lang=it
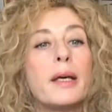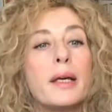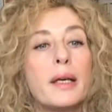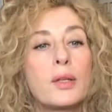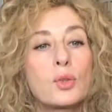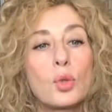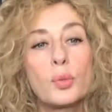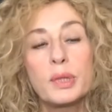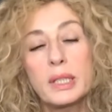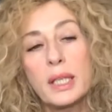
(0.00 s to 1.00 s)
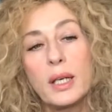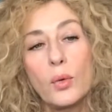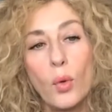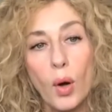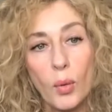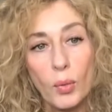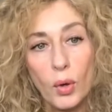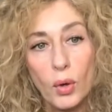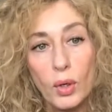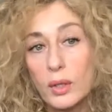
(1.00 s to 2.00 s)
è solo perché
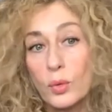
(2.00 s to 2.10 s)
l'uomo